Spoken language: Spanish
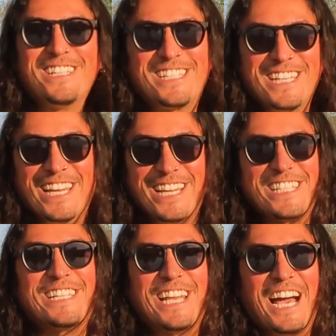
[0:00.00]
Sí,
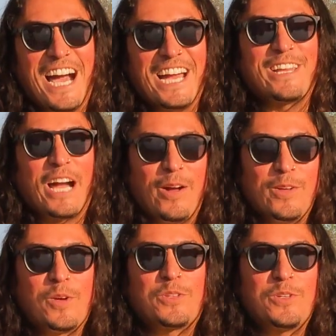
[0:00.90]
sí la hay. A
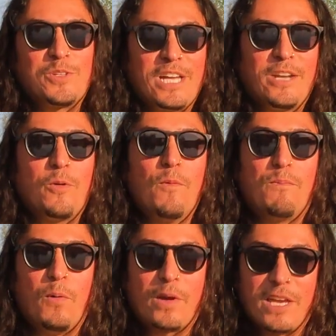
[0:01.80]
nosotros nos dan
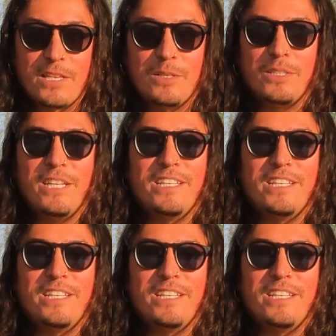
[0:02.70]
un poquito